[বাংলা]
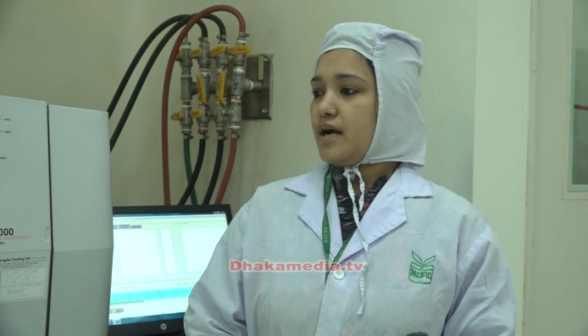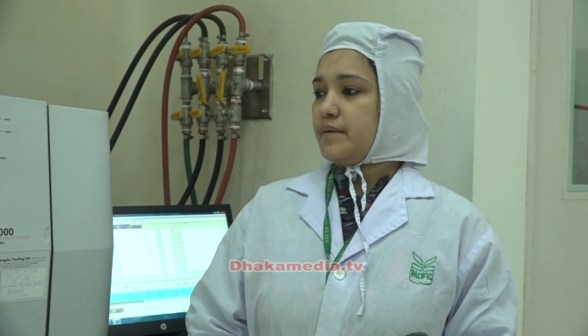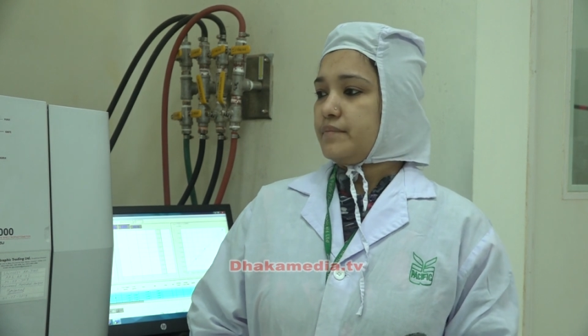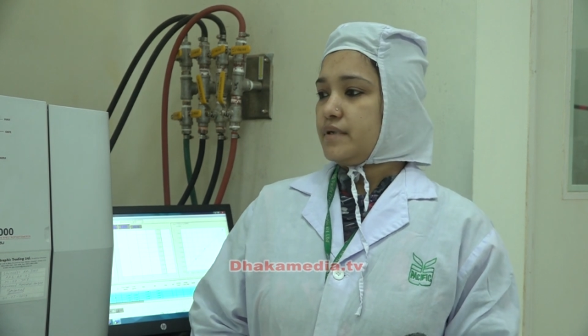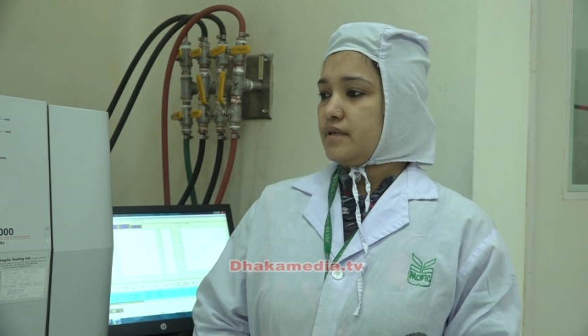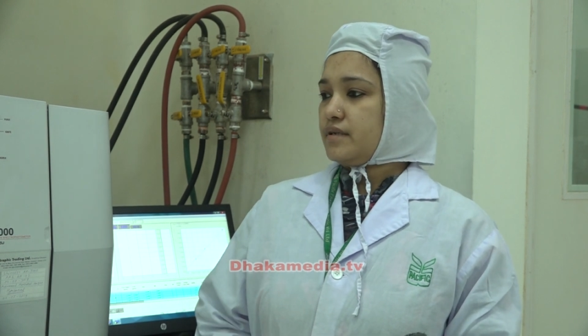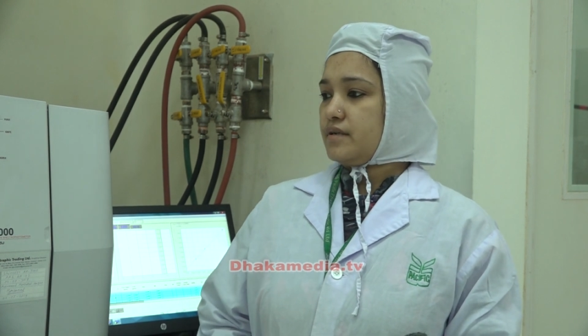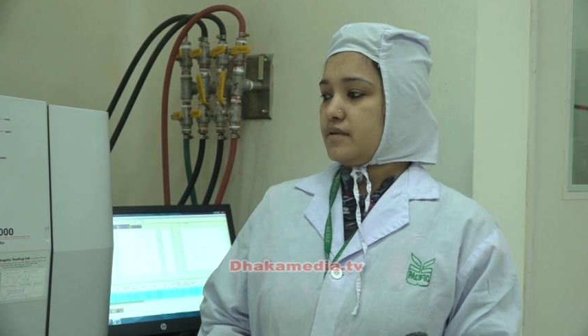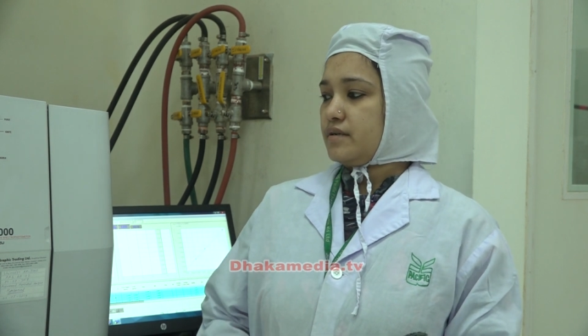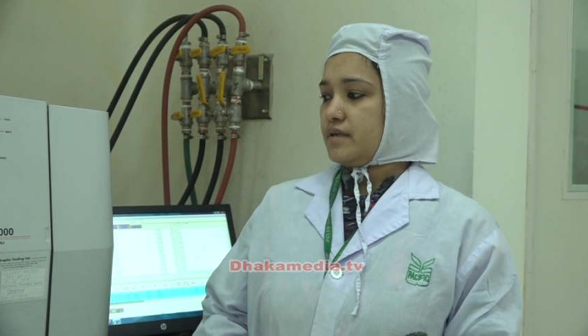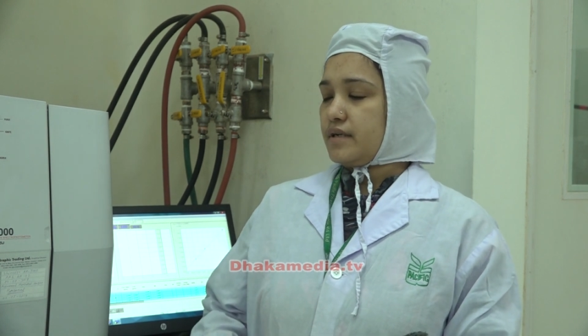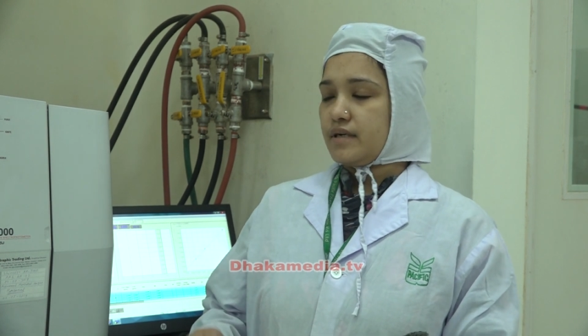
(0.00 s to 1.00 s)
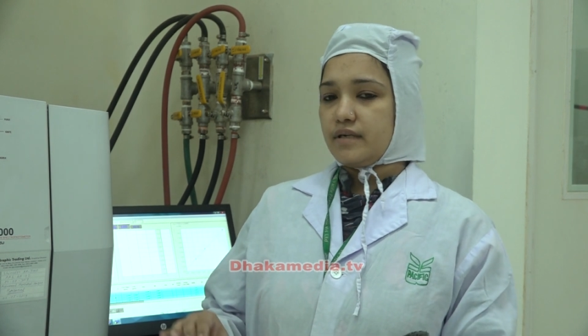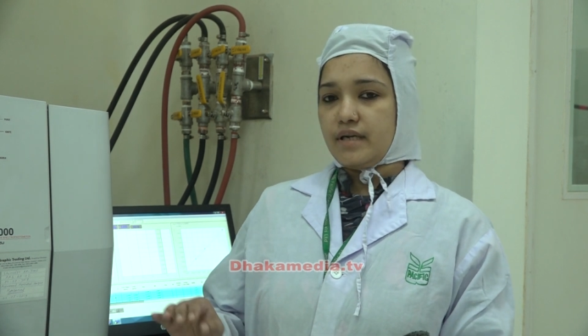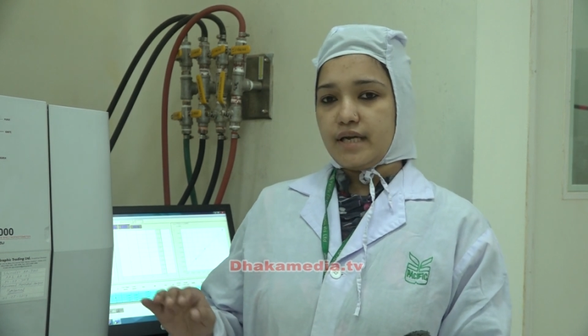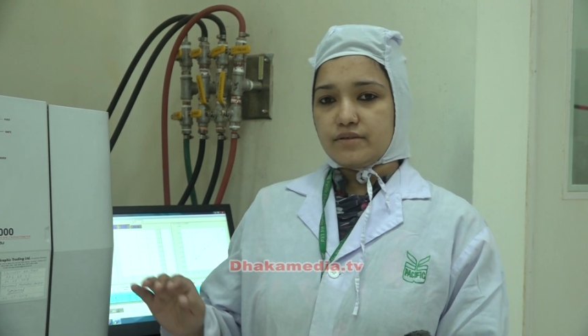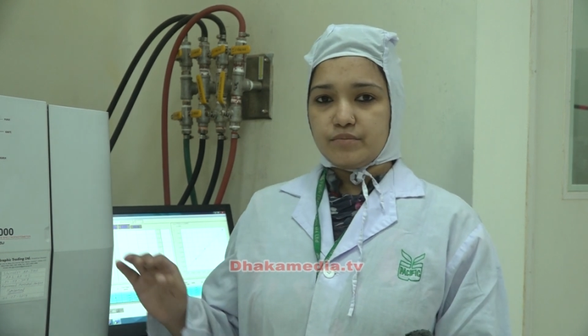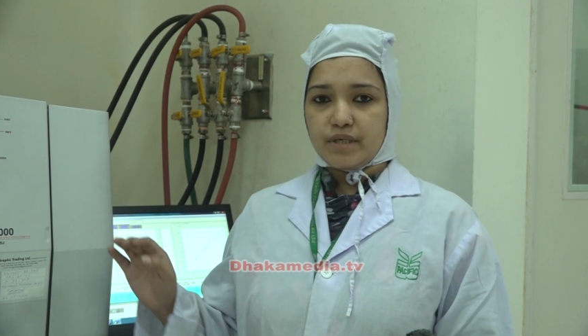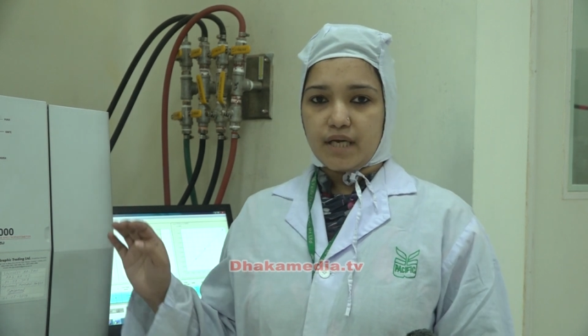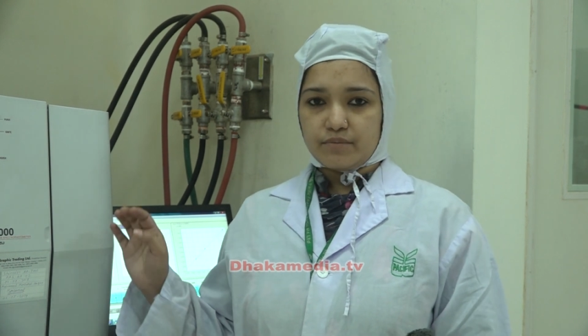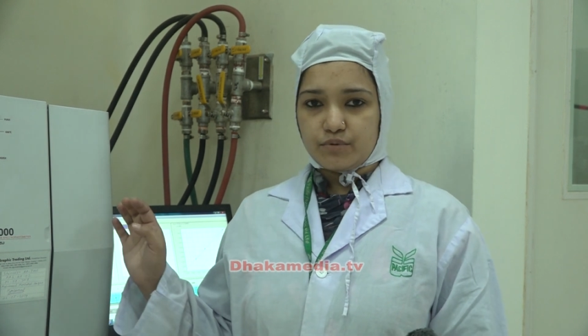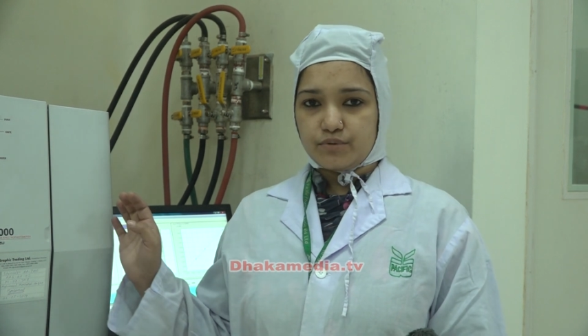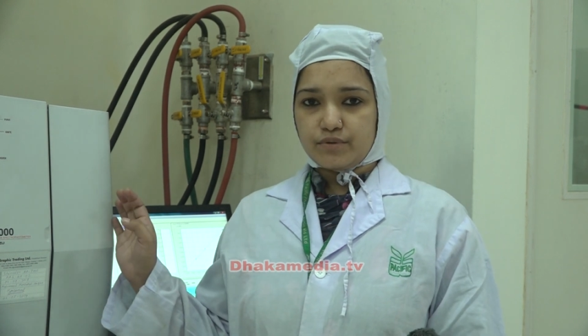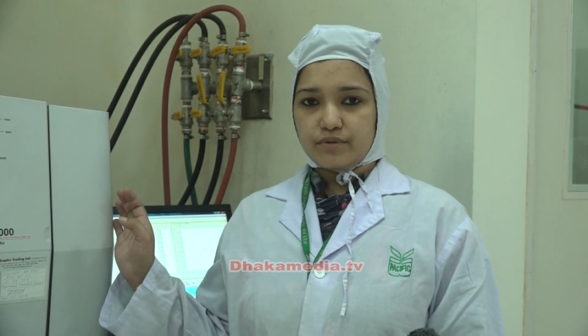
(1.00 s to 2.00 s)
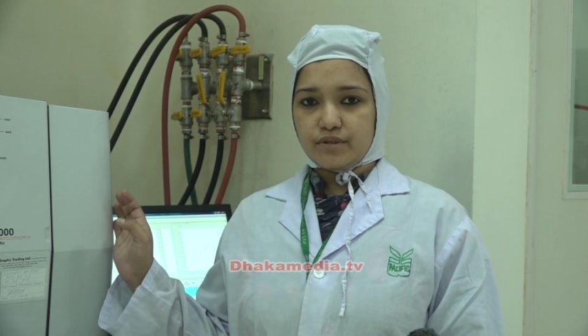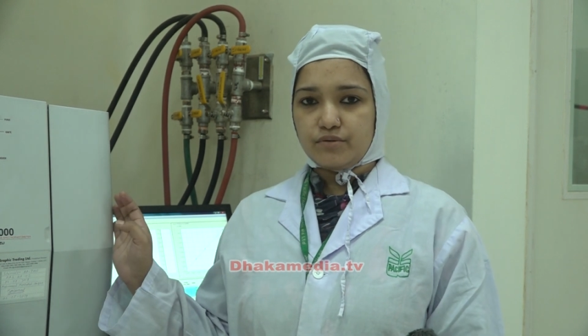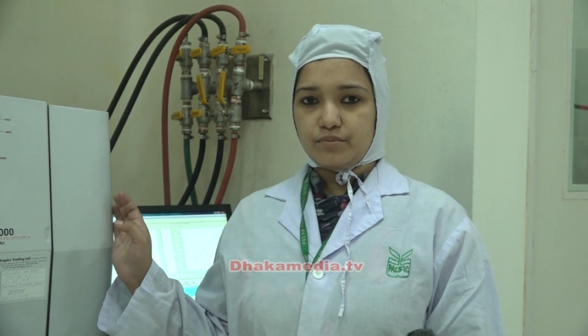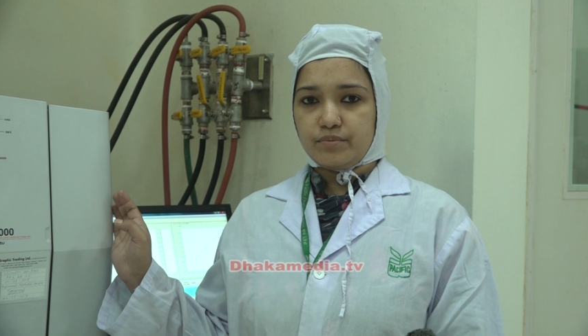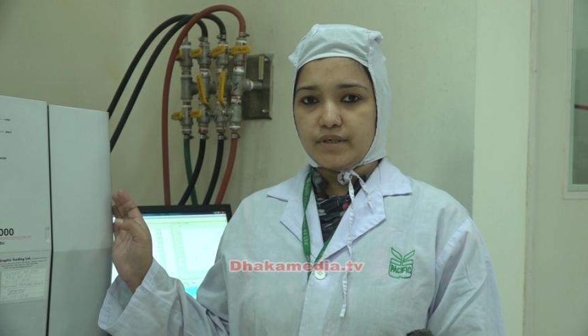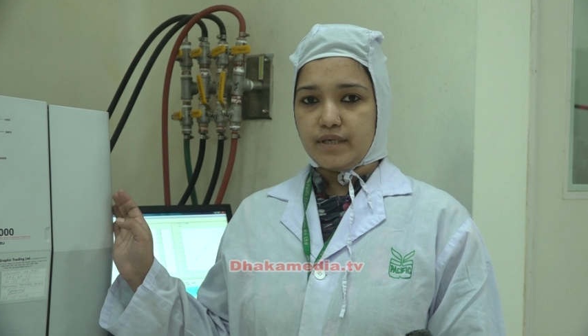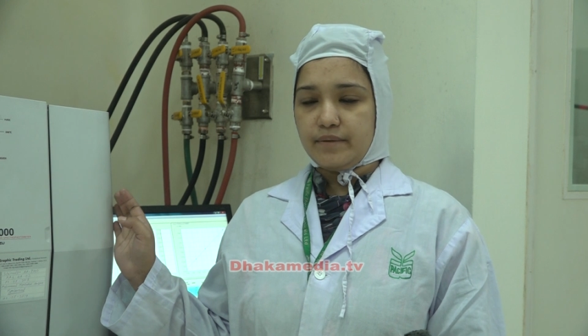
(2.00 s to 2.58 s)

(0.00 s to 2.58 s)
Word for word: আমি এখানে অ্যাটমিক অ্যাবজর্পশনের উপরে